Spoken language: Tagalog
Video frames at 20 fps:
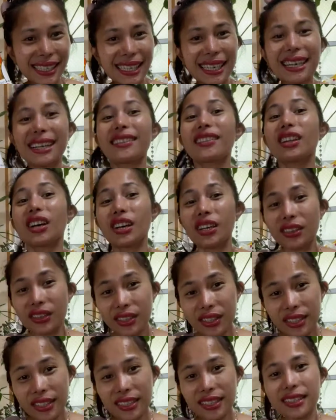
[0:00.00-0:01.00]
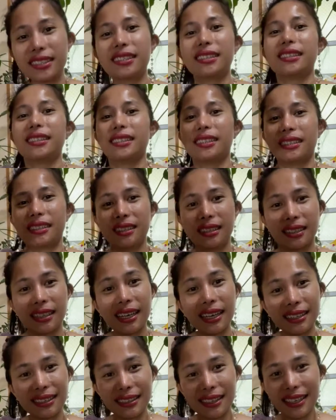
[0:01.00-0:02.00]
Another
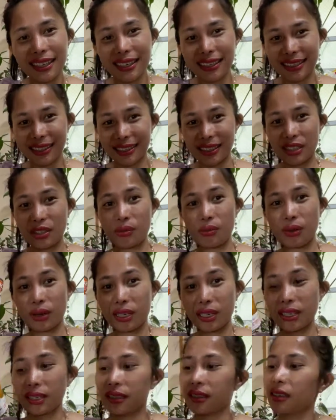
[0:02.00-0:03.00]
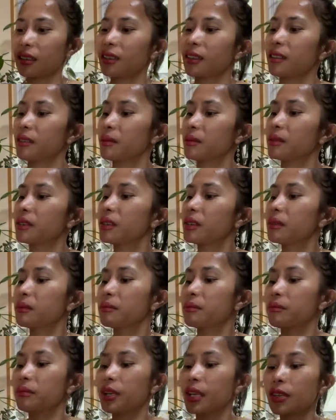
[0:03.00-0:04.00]
gata. Diba? Gata.
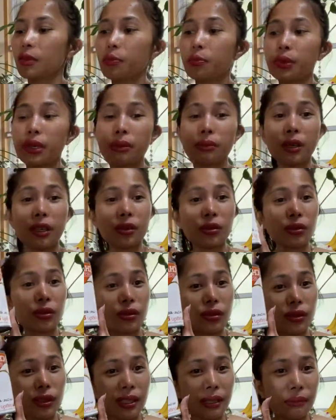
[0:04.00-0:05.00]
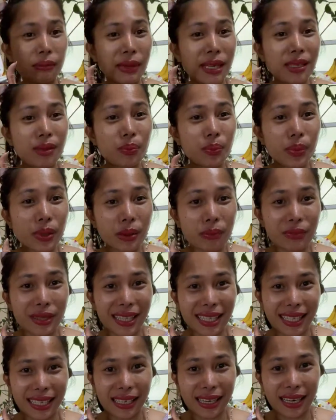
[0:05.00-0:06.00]
Made from ano to eh? Made from
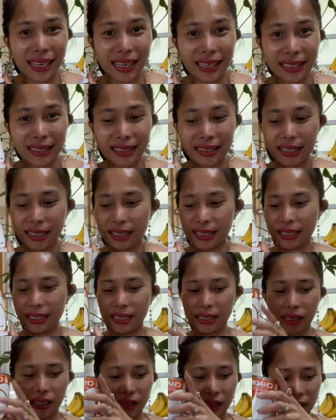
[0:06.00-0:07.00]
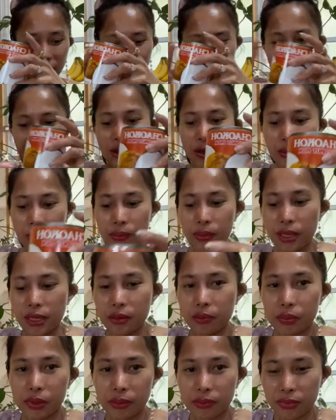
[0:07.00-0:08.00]
Thailand. Ayan. Made
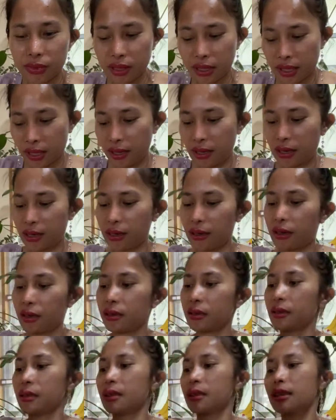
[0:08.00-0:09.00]
from Thailand.